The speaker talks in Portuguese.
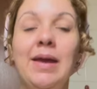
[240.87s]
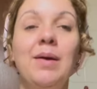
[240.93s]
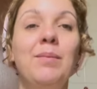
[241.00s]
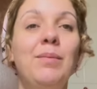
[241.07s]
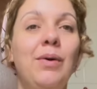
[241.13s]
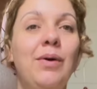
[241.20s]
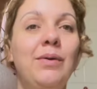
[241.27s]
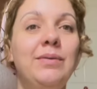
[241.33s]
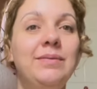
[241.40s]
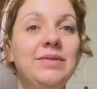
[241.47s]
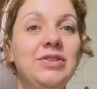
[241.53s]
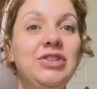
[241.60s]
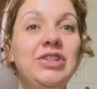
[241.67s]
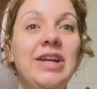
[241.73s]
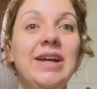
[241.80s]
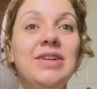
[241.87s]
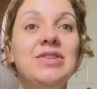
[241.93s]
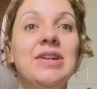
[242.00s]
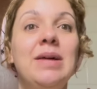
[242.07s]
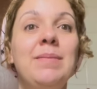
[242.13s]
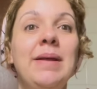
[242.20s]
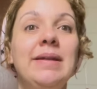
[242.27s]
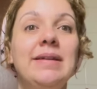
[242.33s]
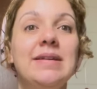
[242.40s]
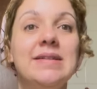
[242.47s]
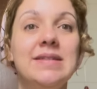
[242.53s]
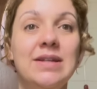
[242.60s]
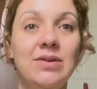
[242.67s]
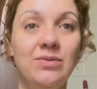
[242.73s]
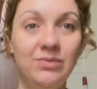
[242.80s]
Bom, chega de
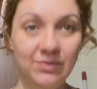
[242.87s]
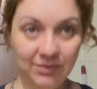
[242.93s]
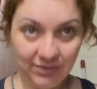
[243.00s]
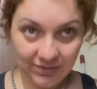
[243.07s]
lamentação.